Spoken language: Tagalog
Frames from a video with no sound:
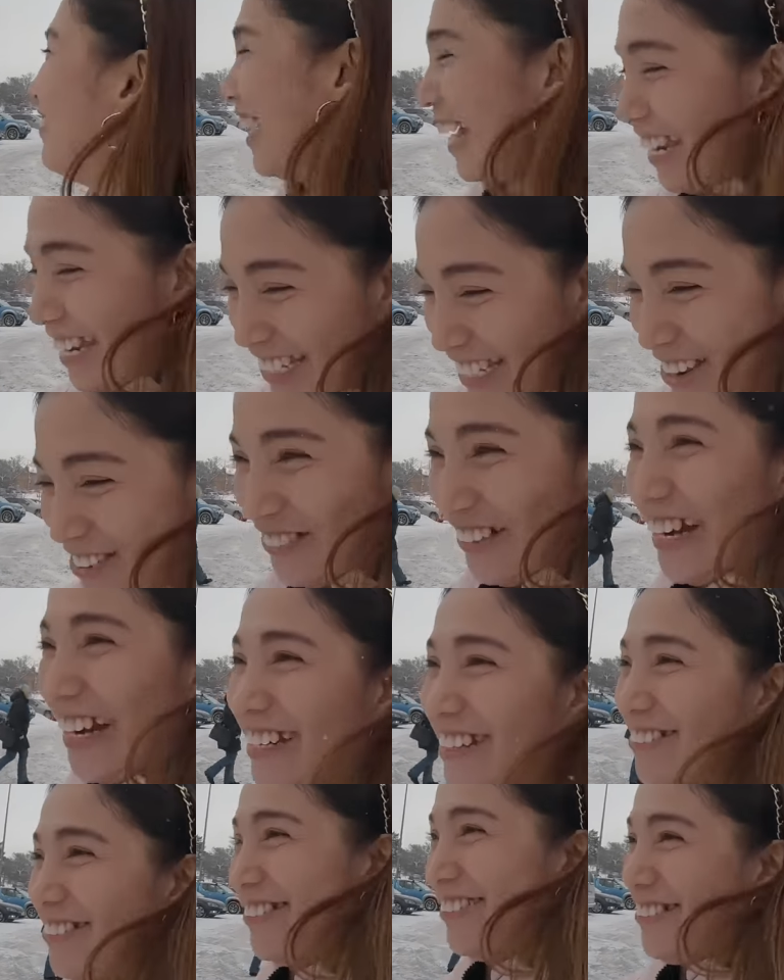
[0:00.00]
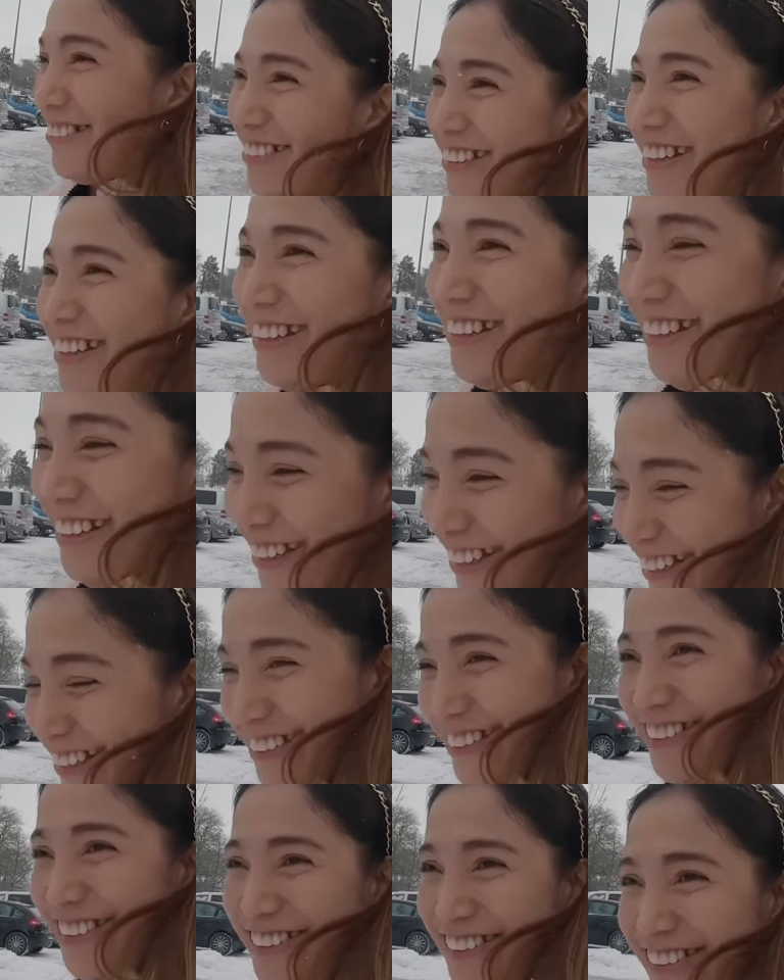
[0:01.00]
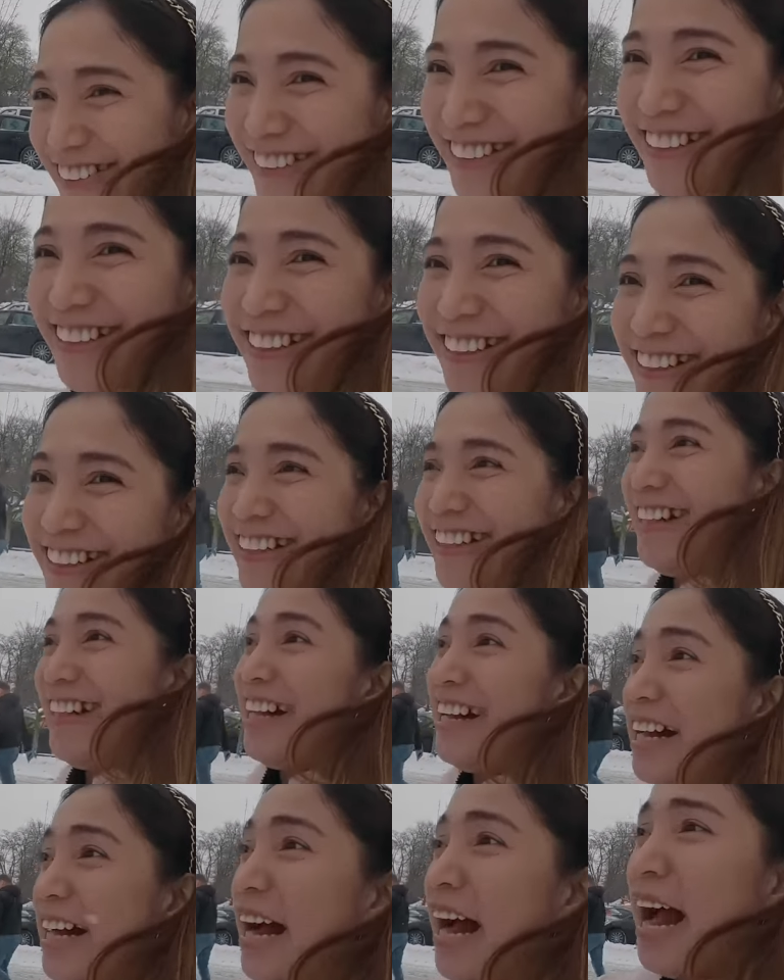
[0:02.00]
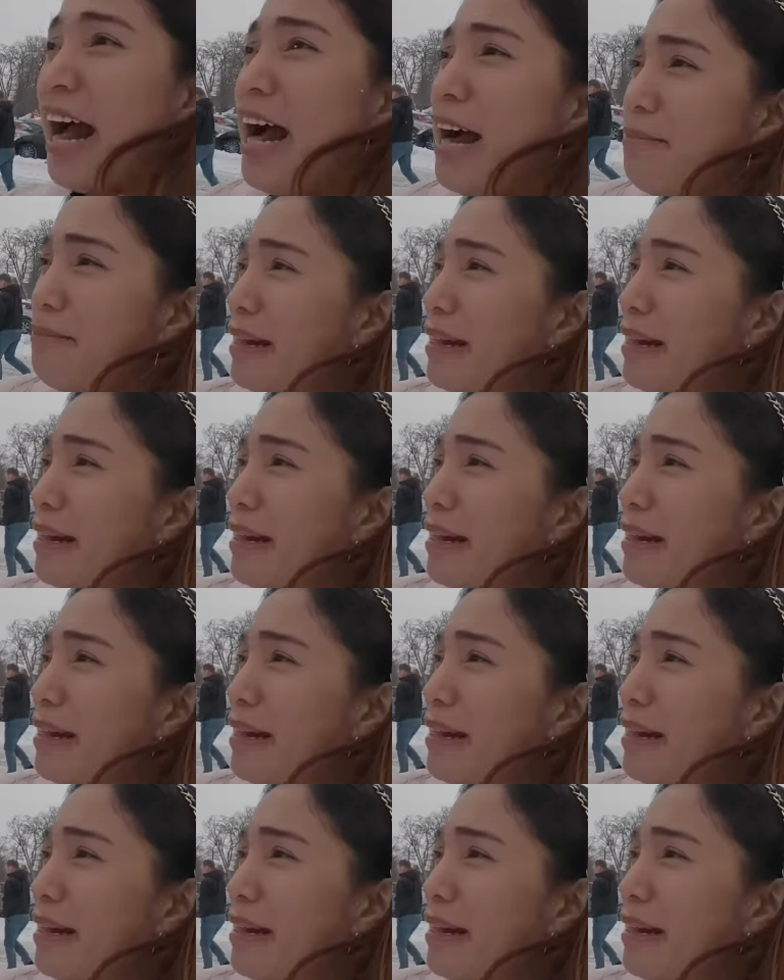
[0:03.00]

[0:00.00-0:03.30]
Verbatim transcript: mga inday, mga dudong. So, ah,